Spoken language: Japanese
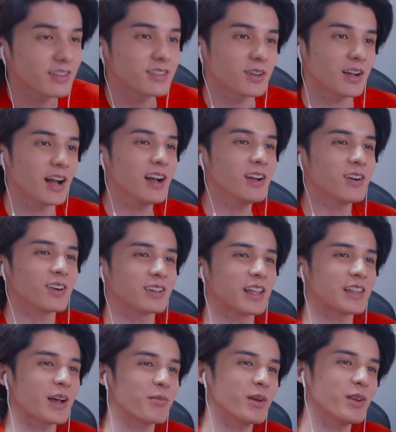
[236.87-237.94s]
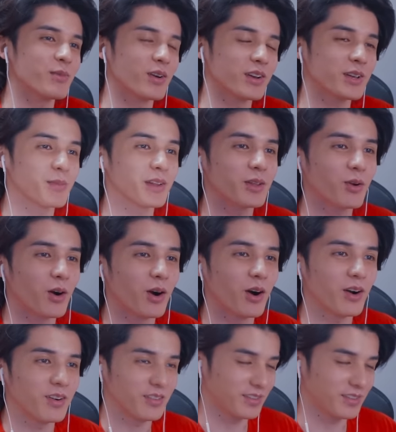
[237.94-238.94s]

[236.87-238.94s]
ちょ、韓国で食べるもん決めとこう。